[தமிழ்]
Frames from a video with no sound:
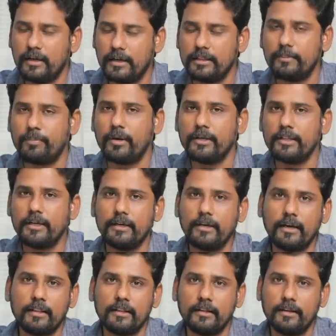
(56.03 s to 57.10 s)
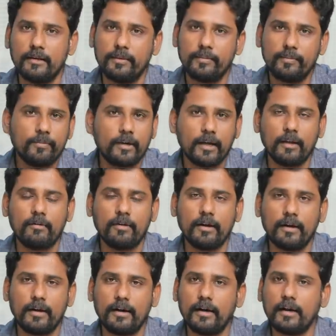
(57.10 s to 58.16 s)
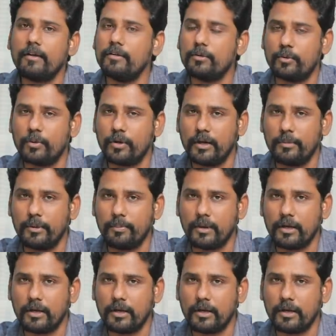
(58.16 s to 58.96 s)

அந்த பகுதியில் நடந்த கலவரங்கள்லாம் கூட நம்ம